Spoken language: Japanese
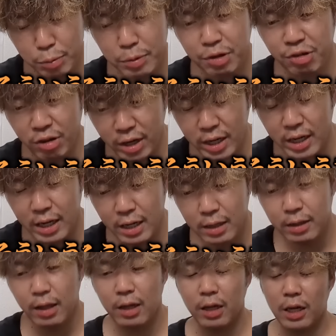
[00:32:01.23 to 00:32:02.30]
思いましたね
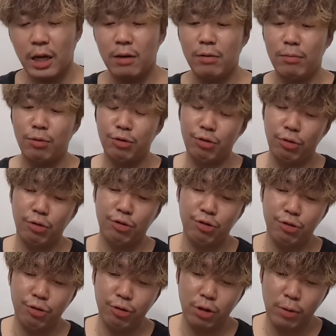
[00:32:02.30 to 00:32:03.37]
展開はもうちょっと
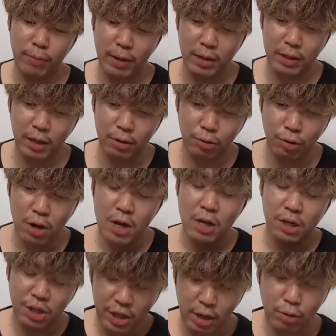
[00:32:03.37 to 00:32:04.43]
重要なファクターと
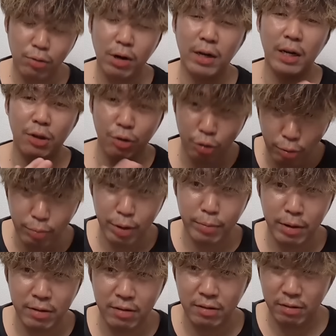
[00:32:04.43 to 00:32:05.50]
していこうかなと思
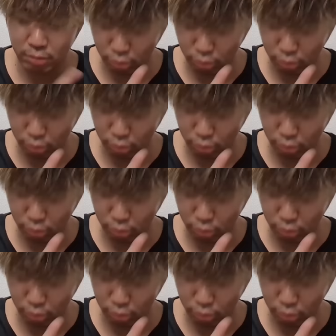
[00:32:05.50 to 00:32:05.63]
います